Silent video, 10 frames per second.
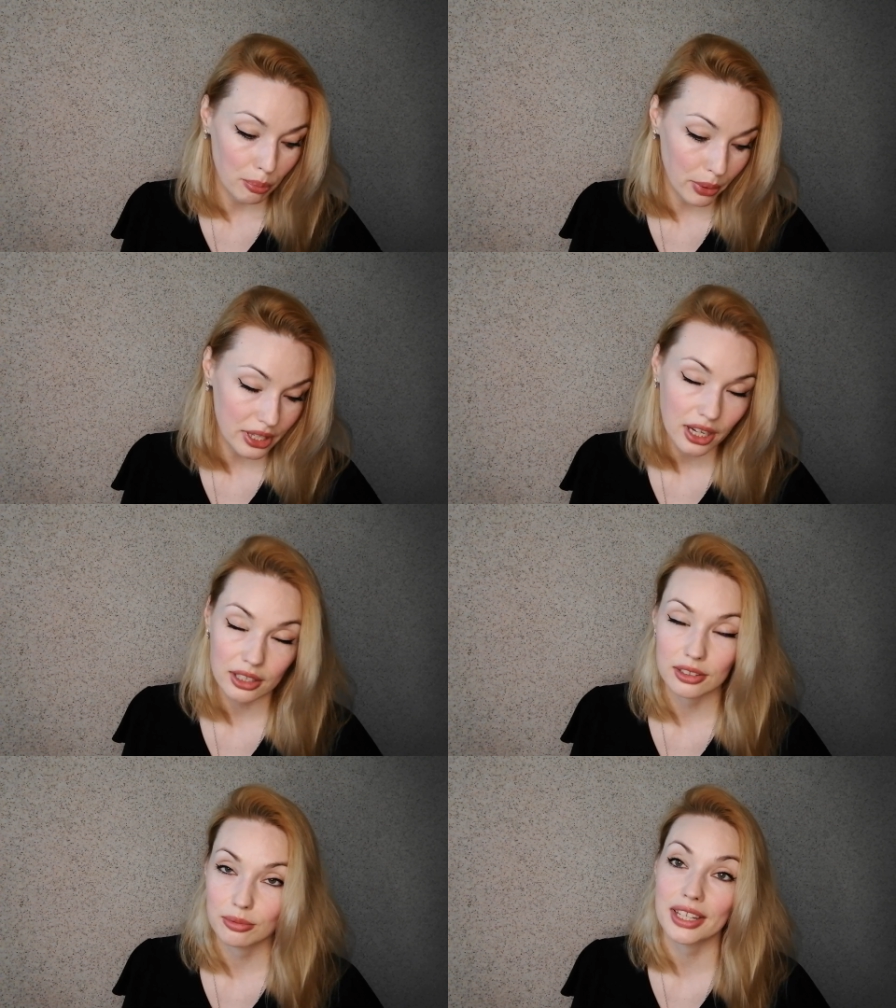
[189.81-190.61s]

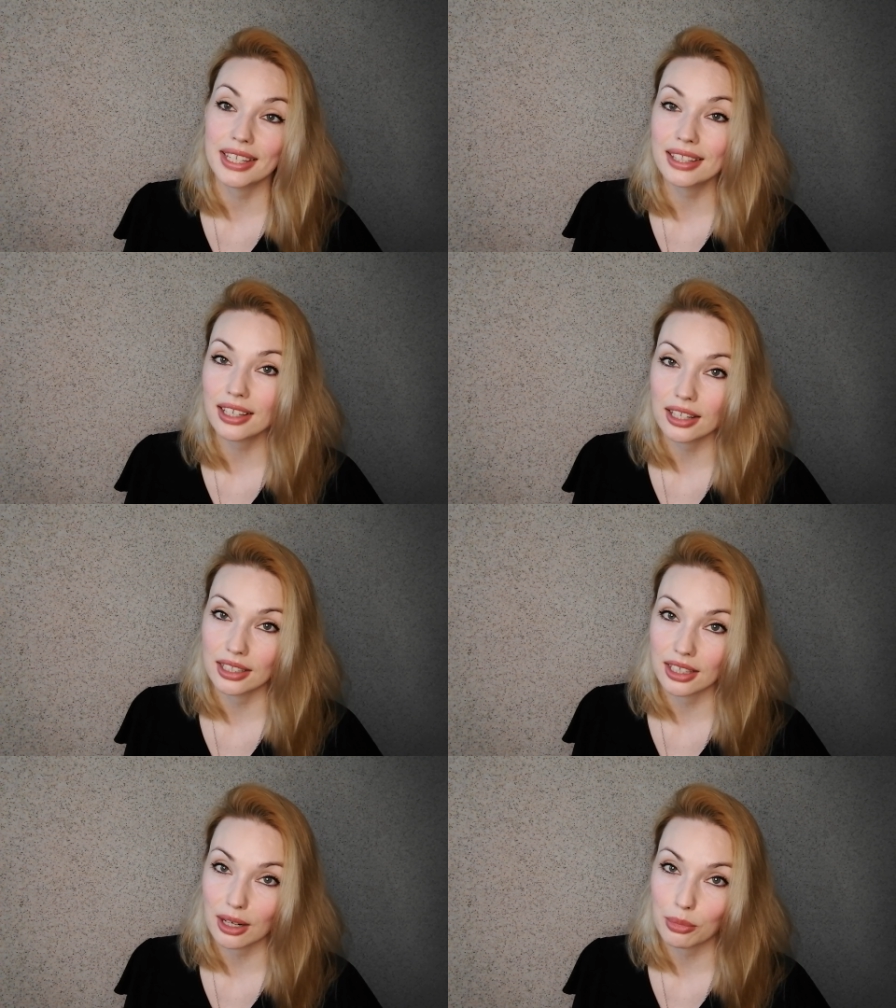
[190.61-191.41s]
понять,
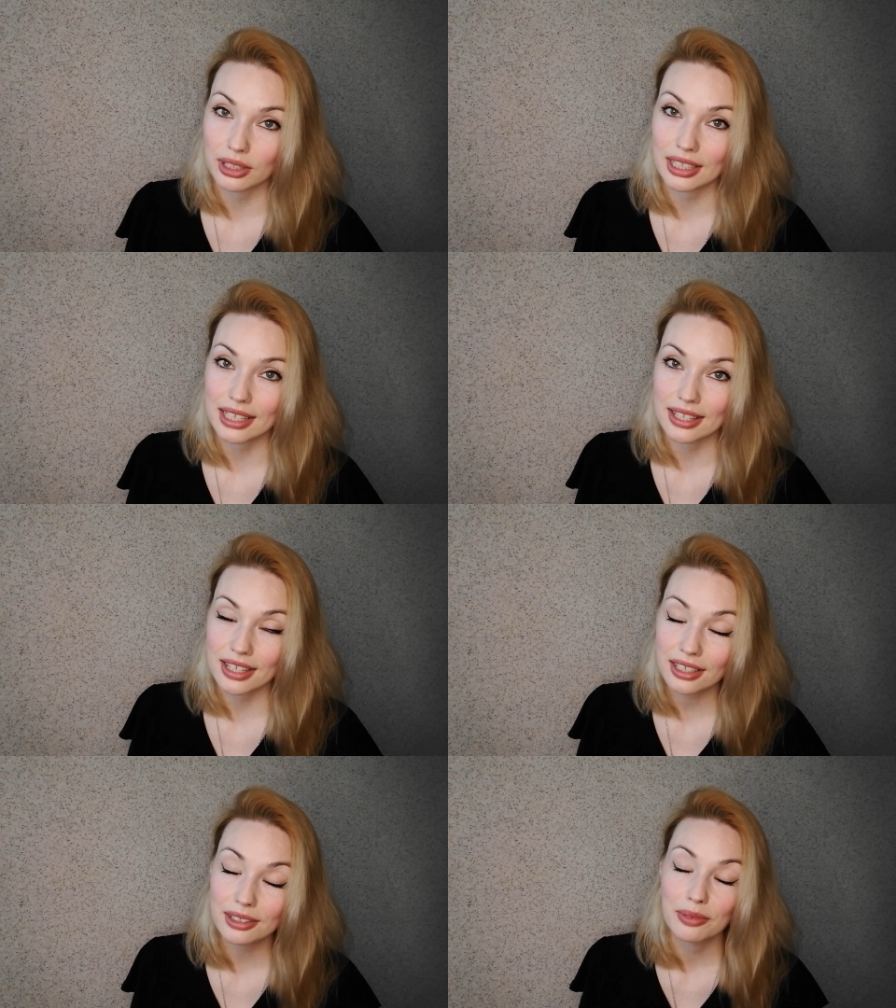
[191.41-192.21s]
оригинальный это аромат или
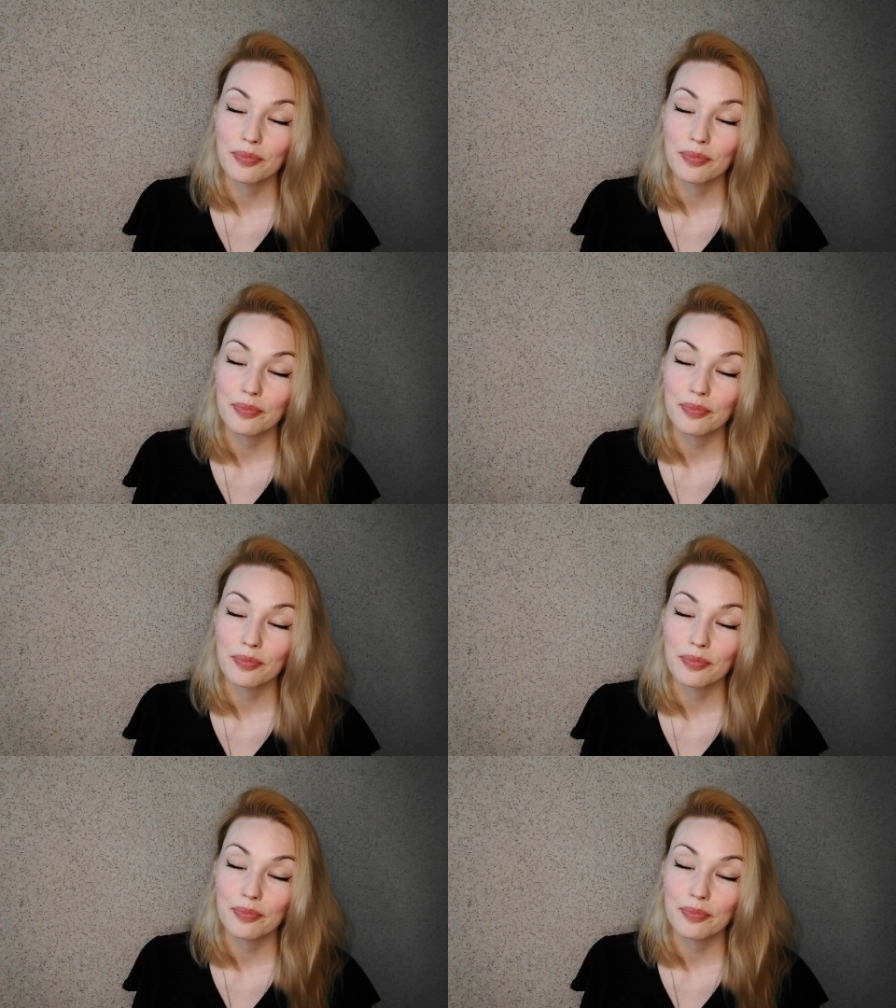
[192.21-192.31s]
нет.